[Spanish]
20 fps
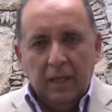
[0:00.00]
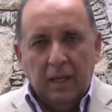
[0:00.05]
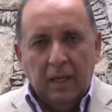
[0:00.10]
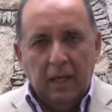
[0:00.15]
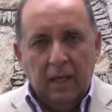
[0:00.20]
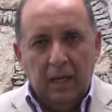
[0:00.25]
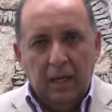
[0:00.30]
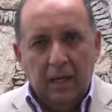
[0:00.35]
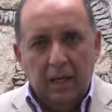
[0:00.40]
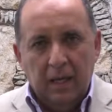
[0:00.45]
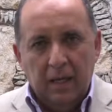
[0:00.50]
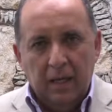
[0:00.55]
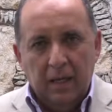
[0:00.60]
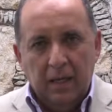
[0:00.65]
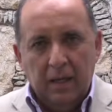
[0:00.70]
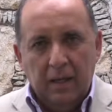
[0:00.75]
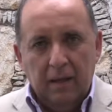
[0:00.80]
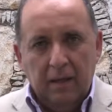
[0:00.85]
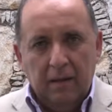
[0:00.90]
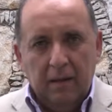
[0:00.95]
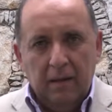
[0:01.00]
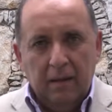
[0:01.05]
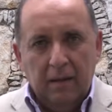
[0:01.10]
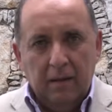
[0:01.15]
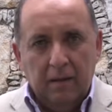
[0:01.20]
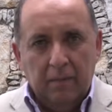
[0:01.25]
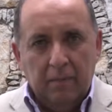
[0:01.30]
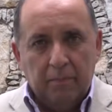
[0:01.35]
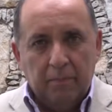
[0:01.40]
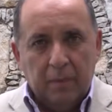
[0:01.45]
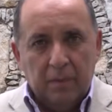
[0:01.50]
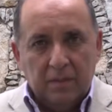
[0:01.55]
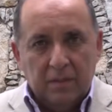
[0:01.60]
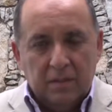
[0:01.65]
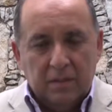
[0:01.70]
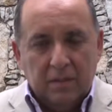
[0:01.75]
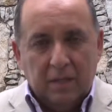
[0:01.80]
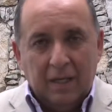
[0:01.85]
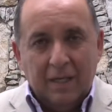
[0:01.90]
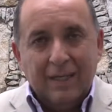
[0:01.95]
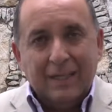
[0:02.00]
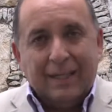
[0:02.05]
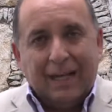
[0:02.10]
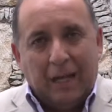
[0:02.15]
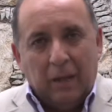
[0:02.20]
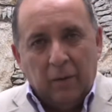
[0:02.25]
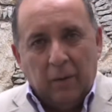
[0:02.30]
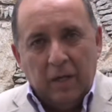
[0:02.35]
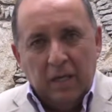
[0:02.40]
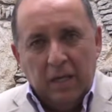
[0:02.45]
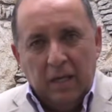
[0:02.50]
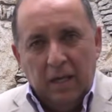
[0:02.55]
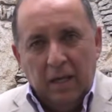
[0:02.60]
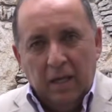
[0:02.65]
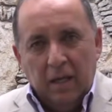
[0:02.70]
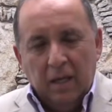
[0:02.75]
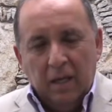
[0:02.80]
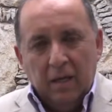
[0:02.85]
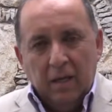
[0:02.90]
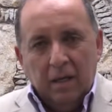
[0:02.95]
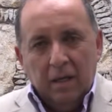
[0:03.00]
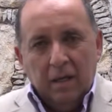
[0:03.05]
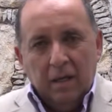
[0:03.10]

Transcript: que eh, pues ha entrado allí